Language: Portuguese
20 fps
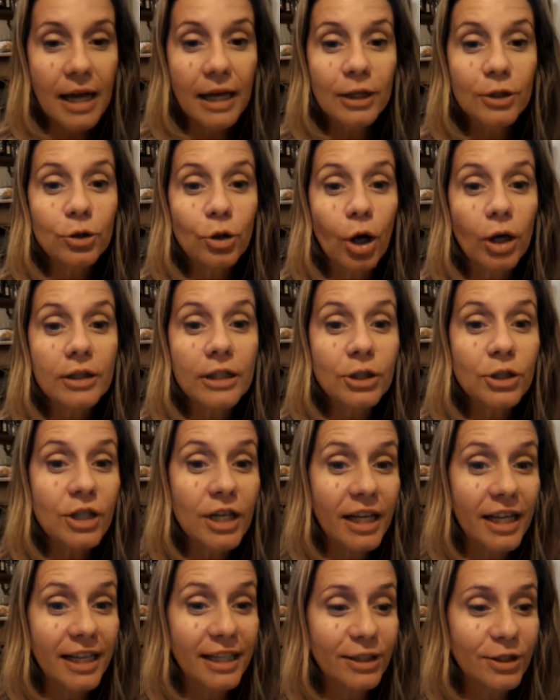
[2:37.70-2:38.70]
torta de
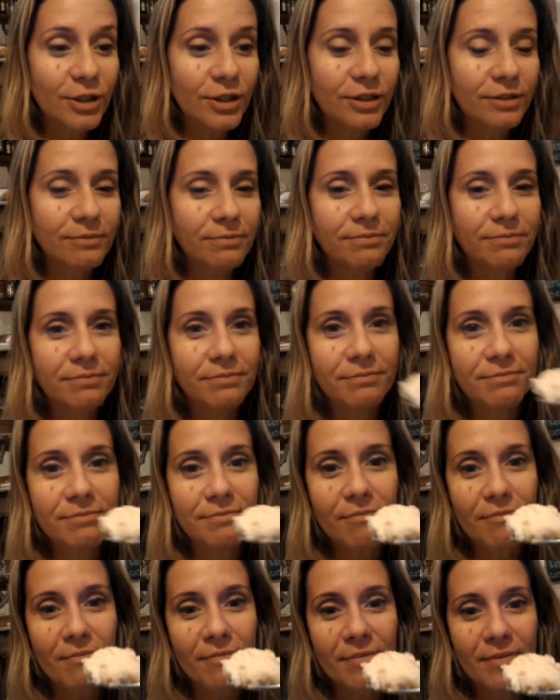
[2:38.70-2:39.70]
leite.
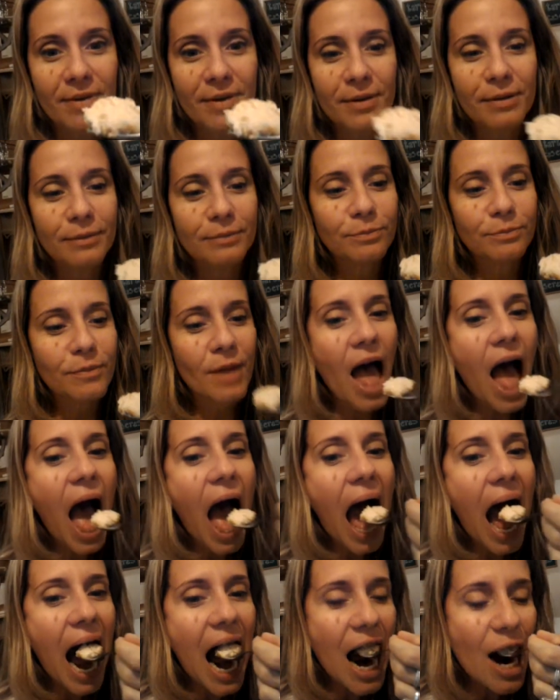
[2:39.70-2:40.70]
Para que zona da
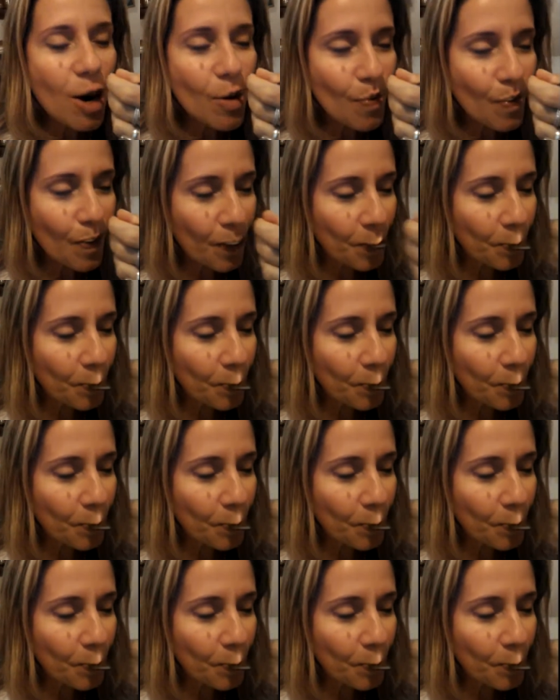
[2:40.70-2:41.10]
Galícia é que vão?